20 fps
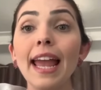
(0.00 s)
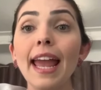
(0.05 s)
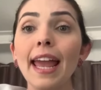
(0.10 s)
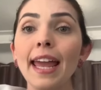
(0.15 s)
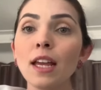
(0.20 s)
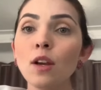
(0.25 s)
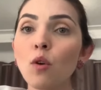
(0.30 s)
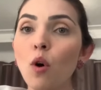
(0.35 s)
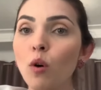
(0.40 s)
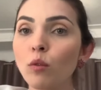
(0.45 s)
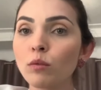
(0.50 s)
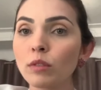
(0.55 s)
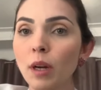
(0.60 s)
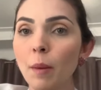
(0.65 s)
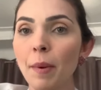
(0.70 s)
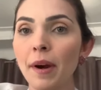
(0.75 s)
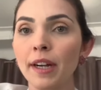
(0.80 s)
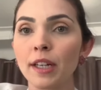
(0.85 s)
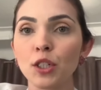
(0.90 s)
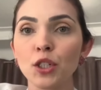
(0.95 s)
Em
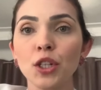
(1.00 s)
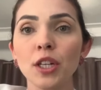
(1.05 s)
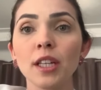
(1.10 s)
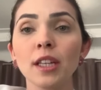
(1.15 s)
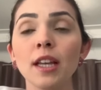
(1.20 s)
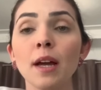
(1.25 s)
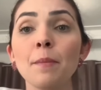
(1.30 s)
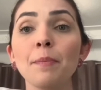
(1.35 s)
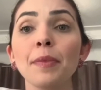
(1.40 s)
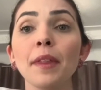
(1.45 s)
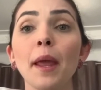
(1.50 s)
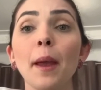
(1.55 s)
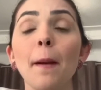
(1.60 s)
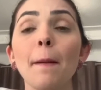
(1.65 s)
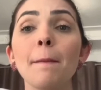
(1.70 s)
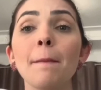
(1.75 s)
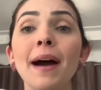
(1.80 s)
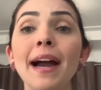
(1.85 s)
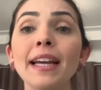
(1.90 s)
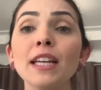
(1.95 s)
contrapartida,
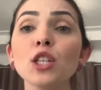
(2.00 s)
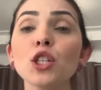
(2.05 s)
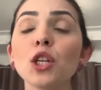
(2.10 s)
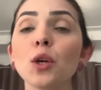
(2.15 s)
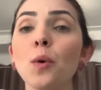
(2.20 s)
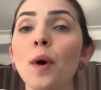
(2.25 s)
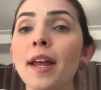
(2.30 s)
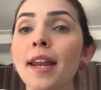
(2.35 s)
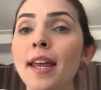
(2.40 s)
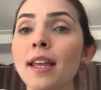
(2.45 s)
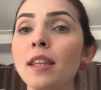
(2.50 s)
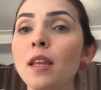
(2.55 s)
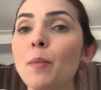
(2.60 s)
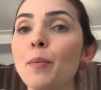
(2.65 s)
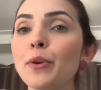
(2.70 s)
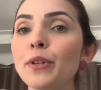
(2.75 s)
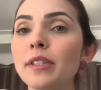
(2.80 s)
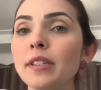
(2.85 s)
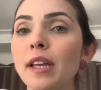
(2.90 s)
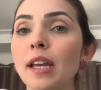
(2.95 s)
mais de
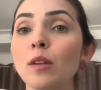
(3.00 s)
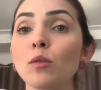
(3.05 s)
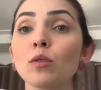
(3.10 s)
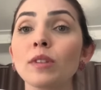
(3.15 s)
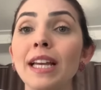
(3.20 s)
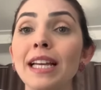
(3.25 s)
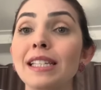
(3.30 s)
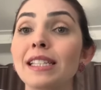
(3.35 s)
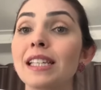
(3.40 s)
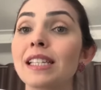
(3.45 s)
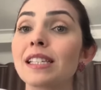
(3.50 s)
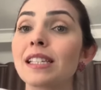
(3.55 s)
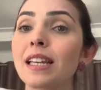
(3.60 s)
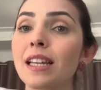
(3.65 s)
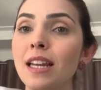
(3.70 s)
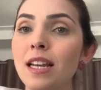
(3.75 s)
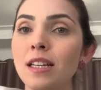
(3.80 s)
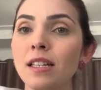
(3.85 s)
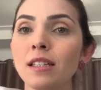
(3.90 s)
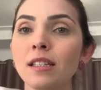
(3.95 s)
40% dessas
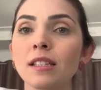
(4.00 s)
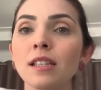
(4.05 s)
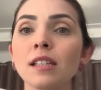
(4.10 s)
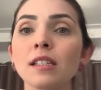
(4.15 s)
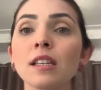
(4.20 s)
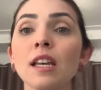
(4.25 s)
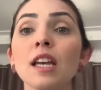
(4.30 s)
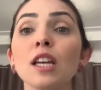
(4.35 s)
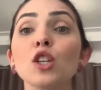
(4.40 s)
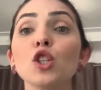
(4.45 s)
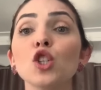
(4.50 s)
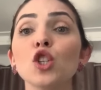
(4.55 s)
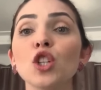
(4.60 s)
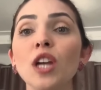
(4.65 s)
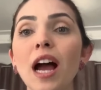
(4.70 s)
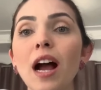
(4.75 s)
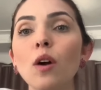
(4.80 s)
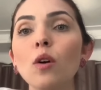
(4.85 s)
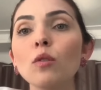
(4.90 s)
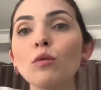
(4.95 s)
crianças
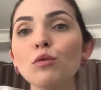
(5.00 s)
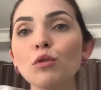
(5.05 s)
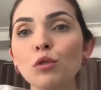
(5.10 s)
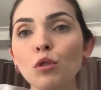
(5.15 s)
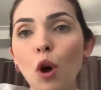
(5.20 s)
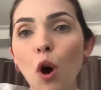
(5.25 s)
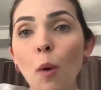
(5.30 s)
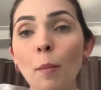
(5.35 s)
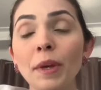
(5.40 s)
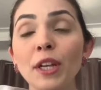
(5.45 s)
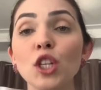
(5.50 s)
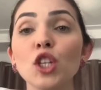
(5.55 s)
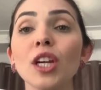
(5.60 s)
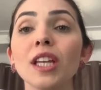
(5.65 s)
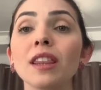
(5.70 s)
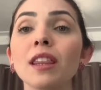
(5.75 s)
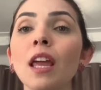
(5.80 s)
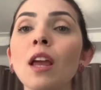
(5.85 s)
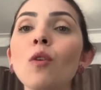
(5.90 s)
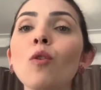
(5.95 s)
já consomem, já
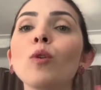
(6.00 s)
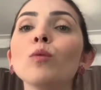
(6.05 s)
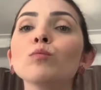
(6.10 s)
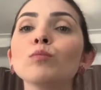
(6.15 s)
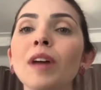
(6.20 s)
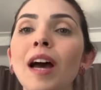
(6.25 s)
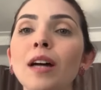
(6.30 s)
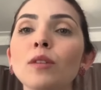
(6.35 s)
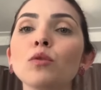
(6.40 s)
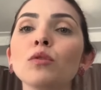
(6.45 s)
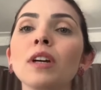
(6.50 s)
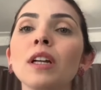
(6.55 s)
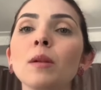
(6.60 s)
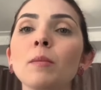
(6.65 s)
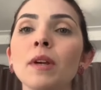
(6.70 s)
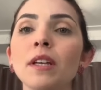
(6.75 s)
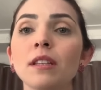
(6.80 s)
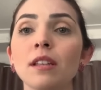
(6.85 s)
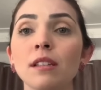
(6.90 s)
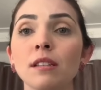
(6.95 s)
têm contato na
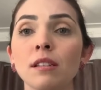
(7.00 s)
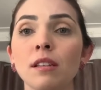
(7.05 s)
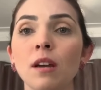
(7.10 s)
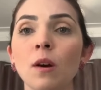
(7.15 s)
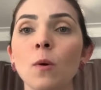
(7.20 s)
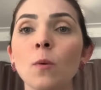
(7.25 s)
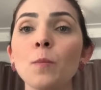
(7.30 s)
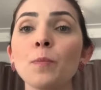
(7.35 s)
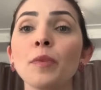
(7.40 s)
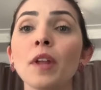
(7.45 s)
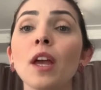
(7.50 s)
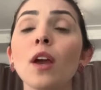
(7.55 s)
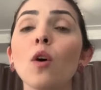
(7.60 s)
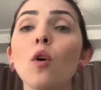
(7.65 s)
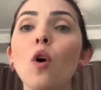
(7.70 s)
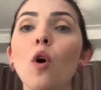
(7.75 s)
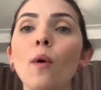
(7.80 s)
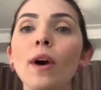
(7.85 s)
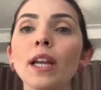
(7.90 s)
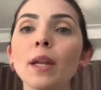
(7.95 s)
alimentação
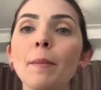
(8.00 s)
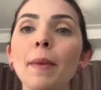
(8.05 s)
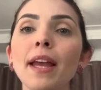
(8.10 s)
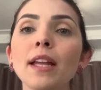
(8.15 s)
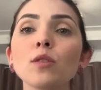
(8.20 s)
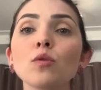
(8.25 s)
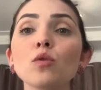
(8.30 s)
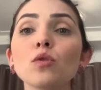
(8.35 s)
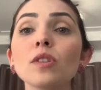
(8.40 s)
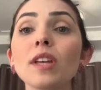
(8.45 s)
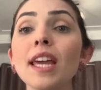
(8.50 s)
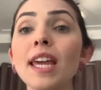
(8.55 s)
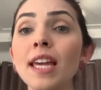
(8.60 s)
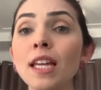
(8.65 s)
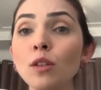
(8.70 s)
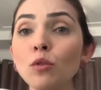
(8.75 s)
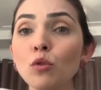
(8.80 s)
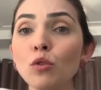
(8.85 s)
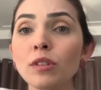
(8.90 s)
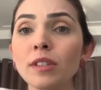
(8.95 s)
com alimentos
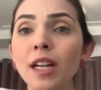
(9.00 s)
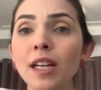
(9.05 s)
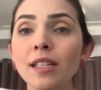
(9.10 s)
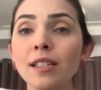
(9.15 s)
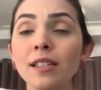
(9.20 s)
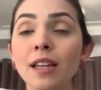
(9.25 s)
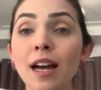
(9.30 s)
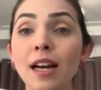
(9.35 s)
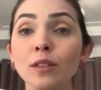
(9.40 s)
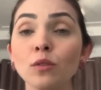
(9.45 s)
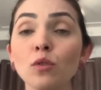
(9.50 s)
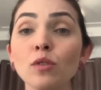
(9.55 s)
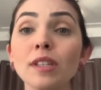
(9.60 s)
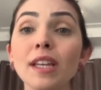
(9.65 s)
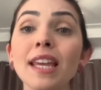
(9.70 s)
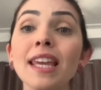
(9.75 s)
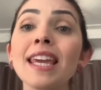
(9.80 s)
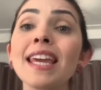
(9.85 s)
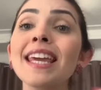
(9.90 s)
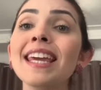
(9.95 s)
industrializados
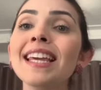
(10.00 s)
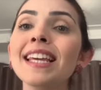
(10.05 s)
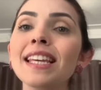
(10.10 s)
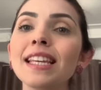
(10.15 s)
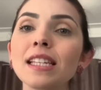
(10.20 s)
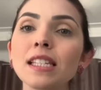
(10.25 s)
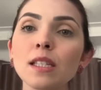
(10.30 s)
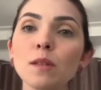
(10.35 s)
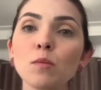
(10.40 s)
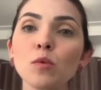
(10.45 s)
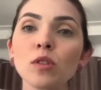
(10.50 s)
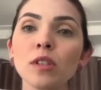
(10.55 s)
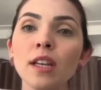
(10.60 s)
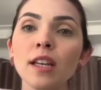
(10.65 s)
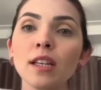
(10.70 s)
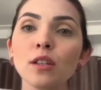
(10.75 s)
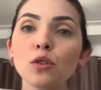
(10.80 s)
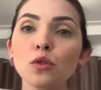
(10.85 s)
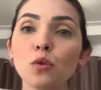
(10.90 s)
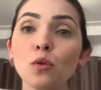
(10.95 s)
e riquíssimos
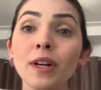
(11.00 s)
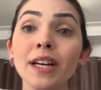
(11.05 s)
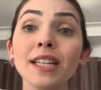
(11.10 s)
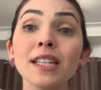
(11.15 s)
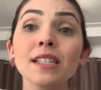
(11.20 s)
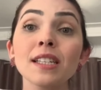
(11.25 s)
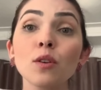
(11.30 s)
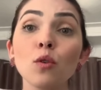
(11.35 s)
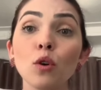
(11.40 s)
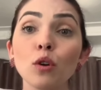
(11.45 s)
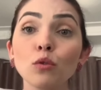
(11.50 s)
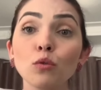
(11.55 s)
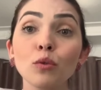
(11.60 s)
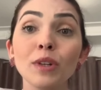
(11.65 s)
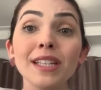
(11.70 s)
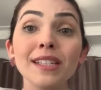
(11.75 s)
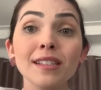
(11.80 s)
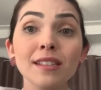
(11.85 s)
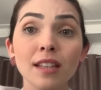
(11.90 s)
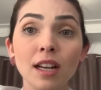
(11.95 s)
em açúcares e
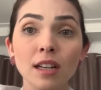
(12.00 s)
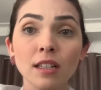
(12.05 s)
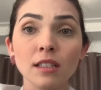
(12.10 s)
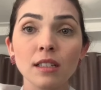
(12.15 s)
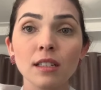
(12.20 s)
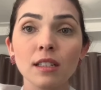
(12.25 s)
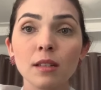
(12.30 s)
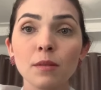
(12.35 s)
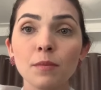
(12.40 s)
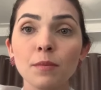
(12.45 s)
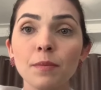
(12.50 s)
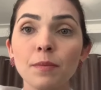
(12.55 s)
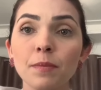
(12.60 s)
gorduras trans.